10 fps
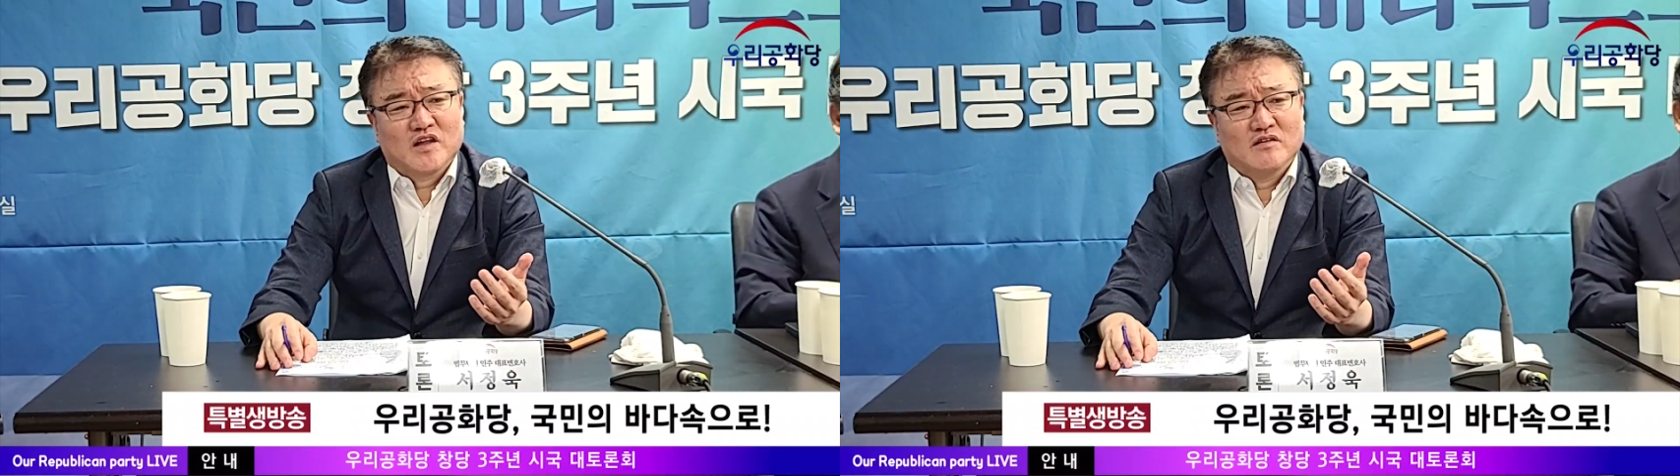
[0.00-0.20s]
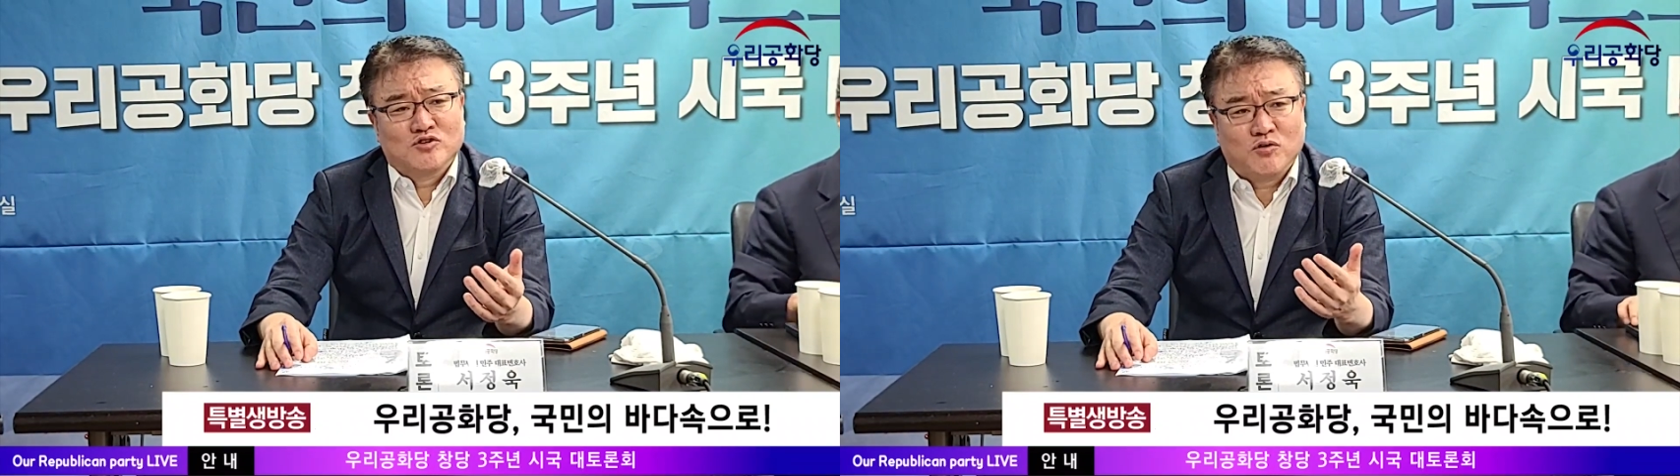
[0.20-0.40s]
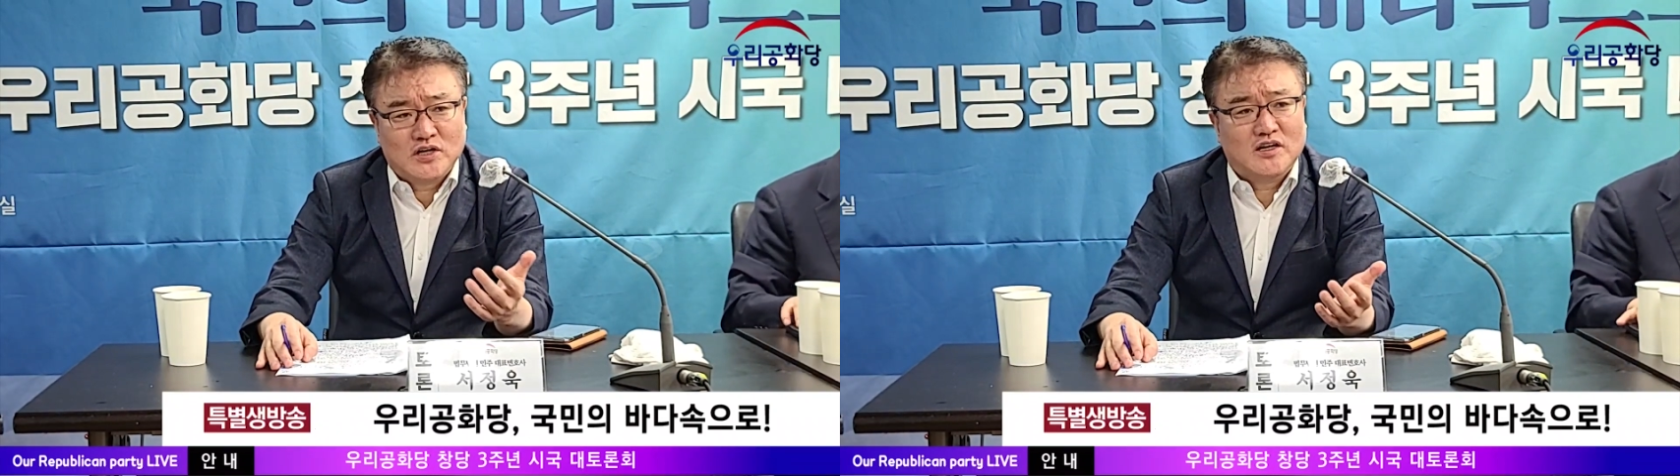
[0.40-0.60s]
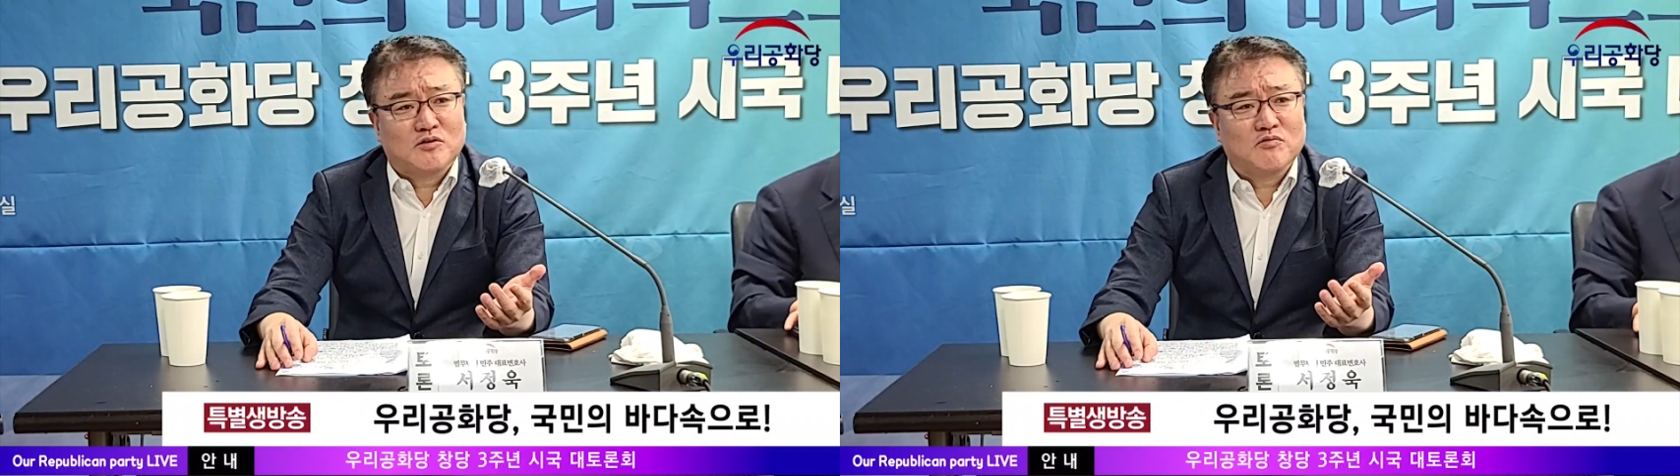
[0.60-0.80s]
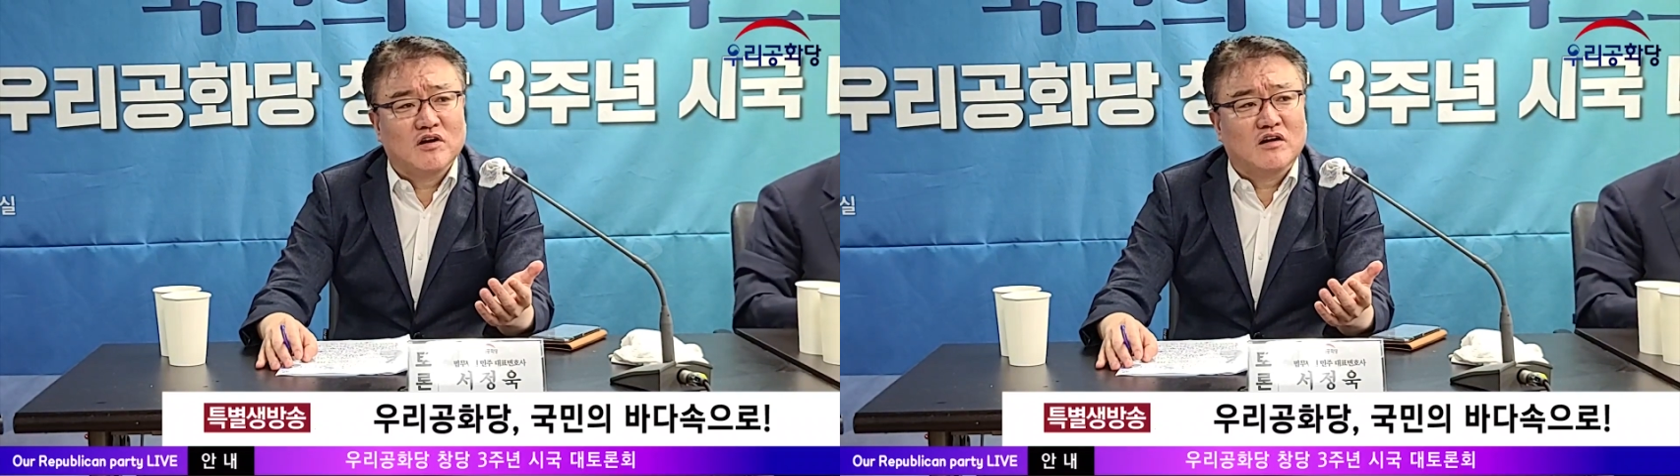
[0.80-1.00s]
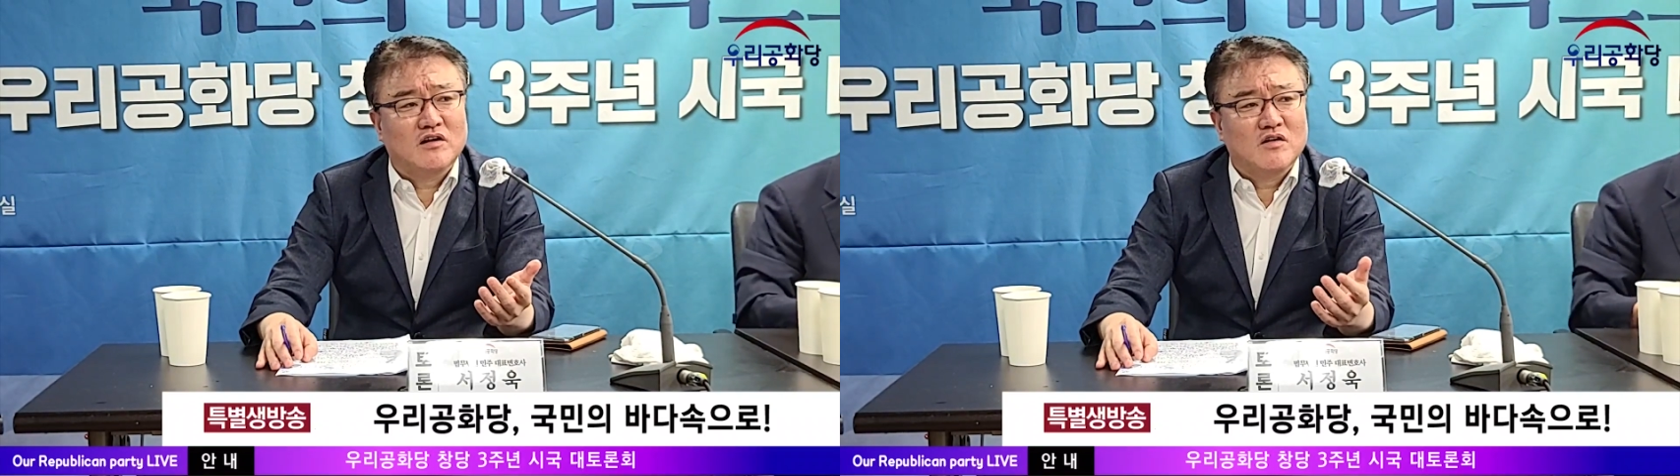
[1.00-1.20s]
초대 대통령을